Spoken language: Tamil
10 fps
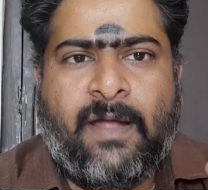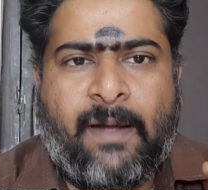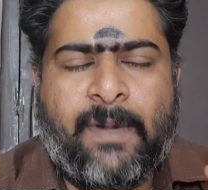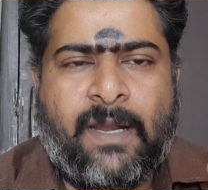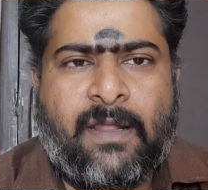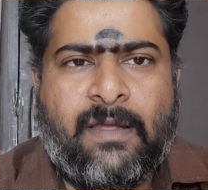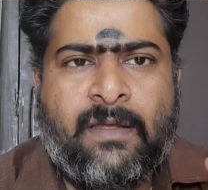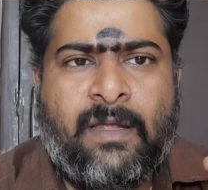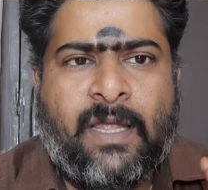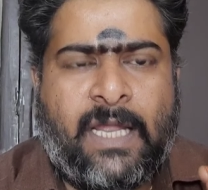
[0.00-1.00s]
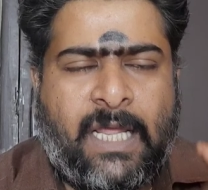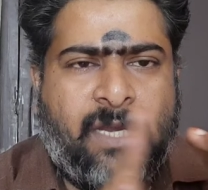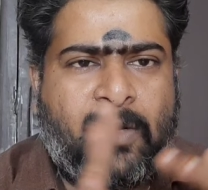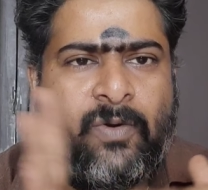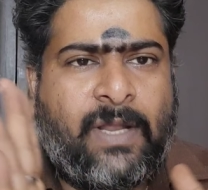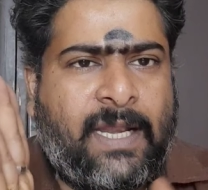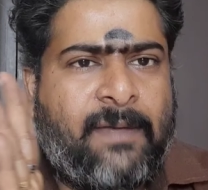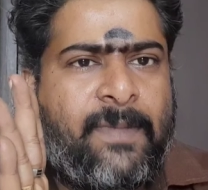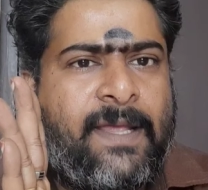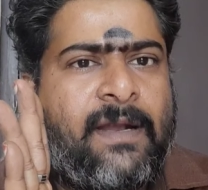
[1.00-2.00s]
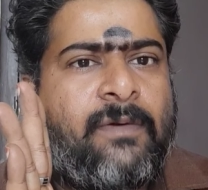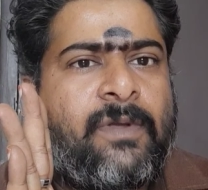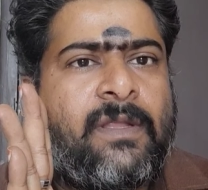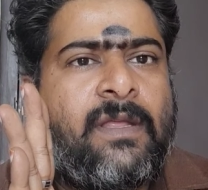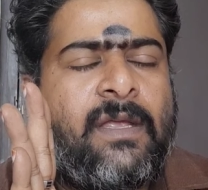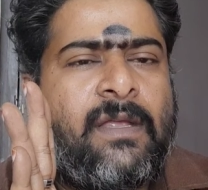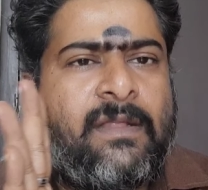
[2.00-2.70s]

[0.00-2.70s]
அப்படின்னு ஏன்னா இன்னும் நிறைய பேருக்கு வந்து